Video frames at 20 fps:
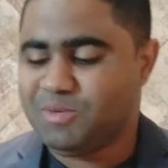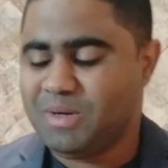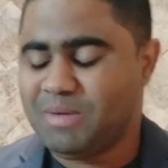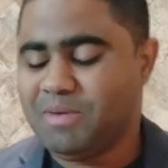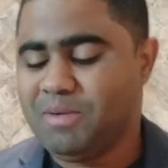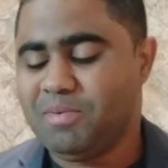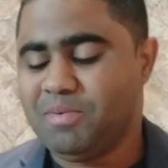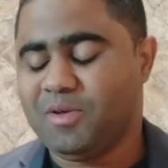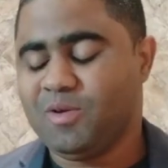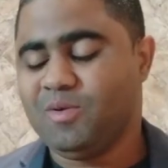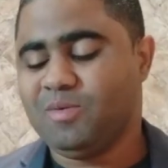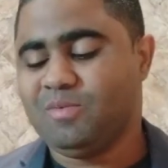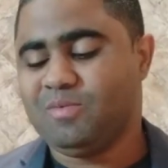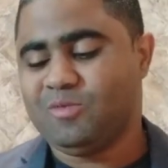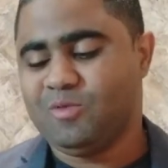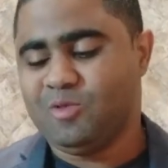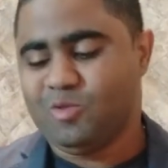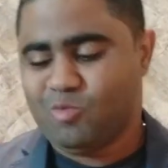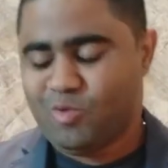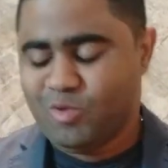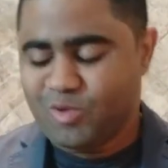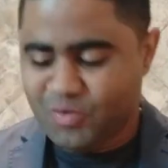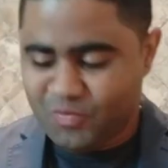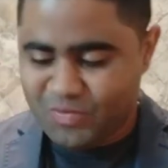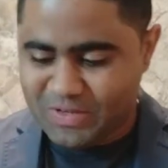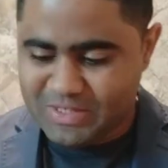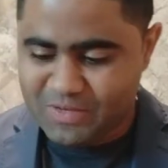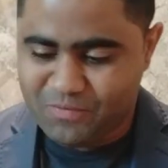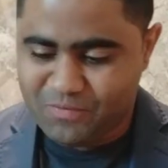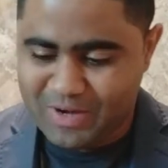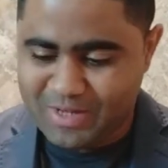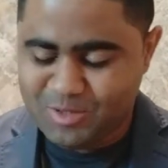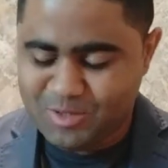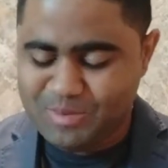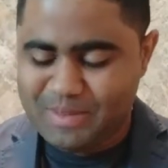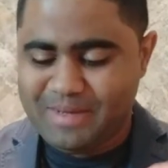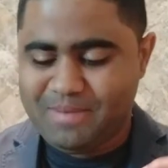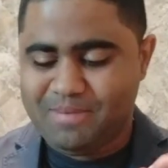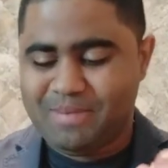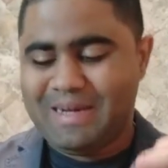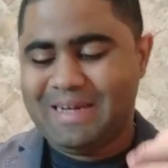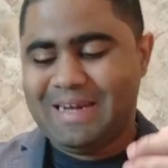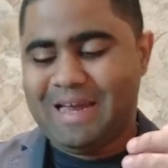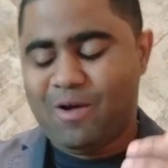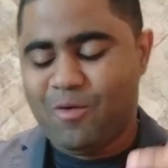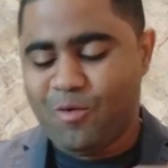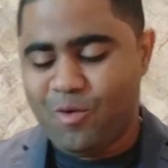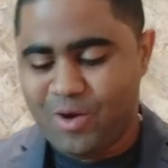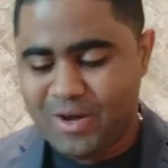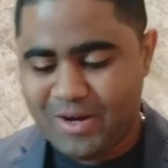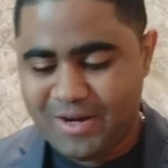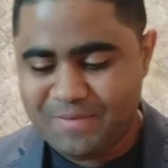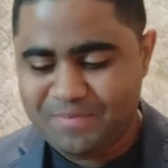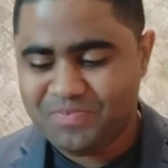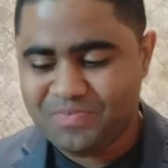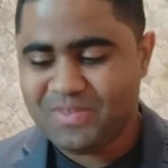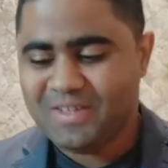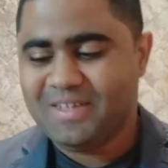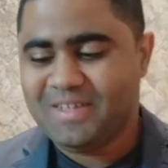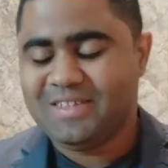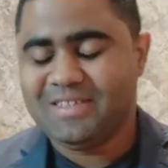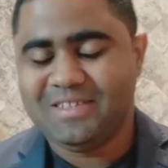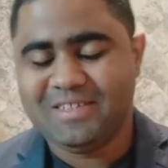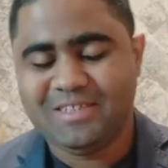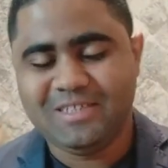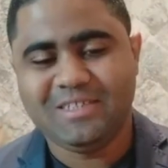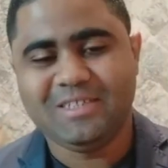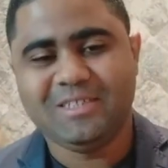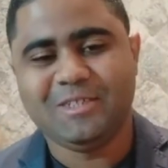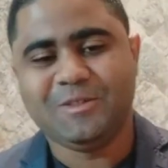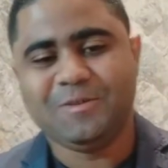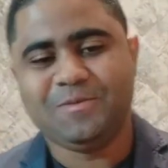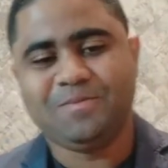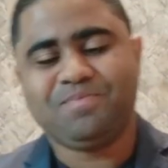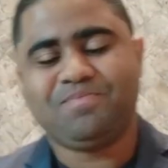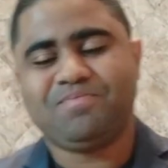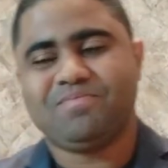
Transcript: para mim, porque eu, quando eu vi essa frase eu me lembrei na hora de,